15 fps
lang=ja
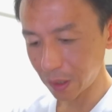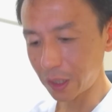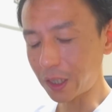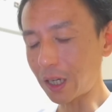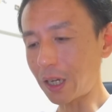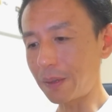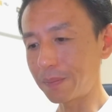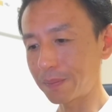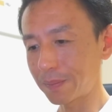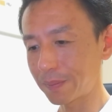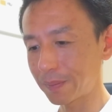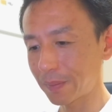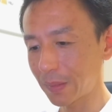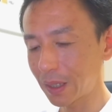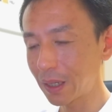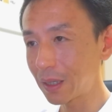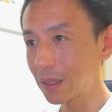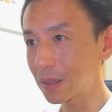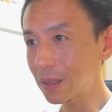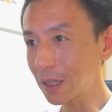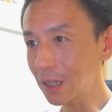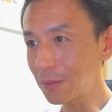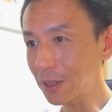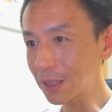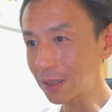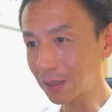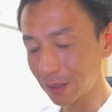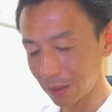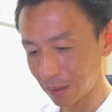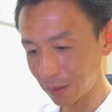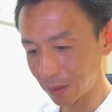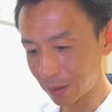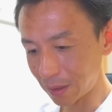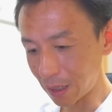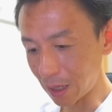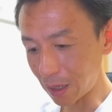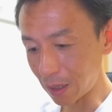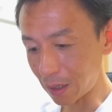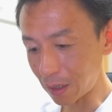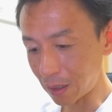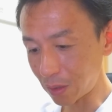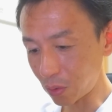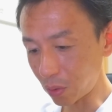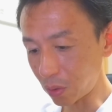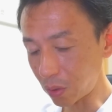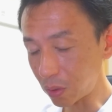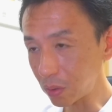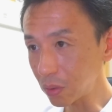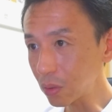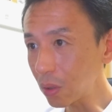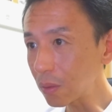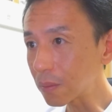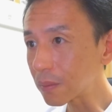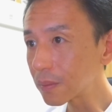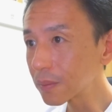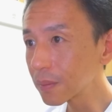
きたさあいきますせーのドン